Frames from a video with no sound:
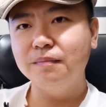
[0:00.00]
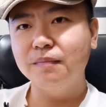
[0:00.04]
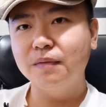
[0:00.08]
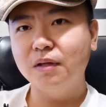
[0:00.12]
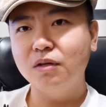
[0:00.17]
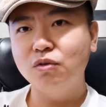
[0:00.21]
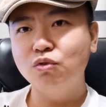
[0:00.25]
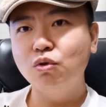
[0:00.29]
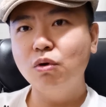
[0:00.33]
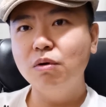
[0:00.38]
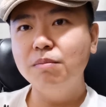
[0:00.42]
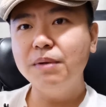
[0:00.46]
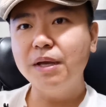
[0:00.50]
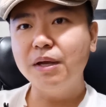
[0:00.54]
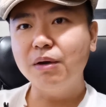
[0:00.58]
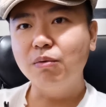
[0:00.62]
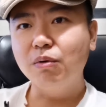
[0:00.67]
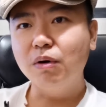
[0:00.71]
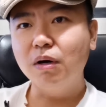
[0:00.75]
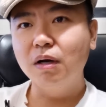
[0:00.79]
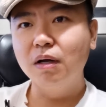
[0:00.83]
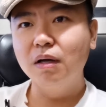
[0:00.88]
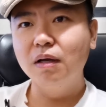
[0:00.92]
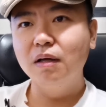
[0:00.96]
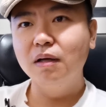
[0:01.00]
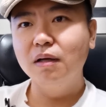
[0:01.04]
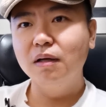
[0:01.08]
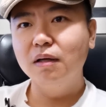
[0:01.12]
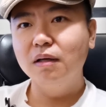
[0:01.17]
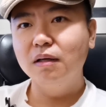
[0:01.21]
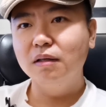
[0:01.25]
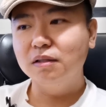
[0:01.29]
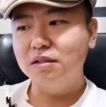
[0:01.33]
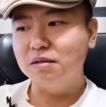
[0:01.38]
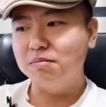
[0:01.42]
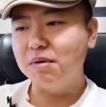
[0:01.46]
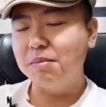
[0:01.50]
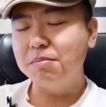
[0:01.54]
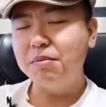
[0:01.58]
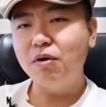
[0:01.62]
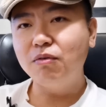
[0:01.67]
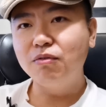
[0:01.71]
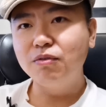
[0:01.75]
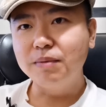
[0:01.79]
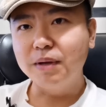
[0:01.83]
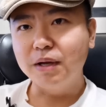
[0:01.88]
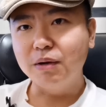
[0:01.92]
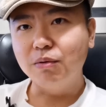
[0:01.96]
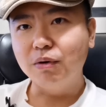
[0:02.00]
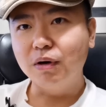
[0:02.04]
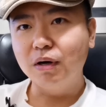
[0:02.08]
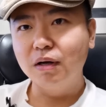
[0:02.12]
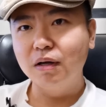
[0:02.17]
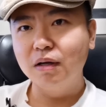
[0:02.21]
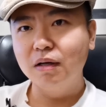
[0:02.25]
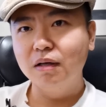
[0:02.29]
说回美国，怎么报复美国？